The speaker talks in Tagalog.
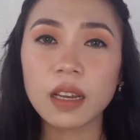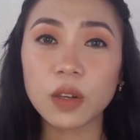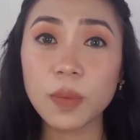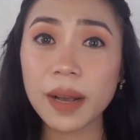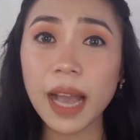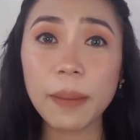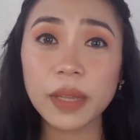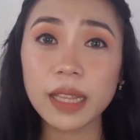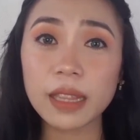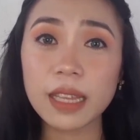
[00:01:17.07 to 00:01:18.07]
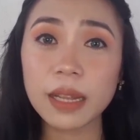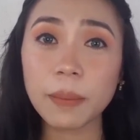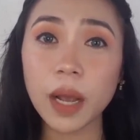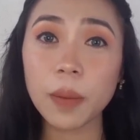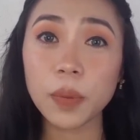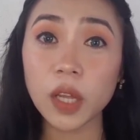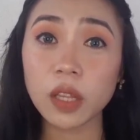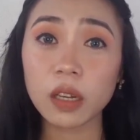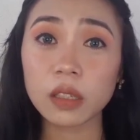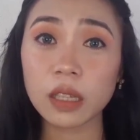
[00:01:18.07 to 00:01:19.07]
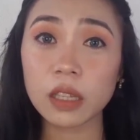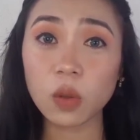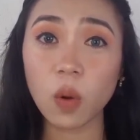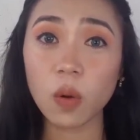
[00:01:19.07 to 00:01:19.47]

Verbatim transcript: gumagamit na din ng mga product na to.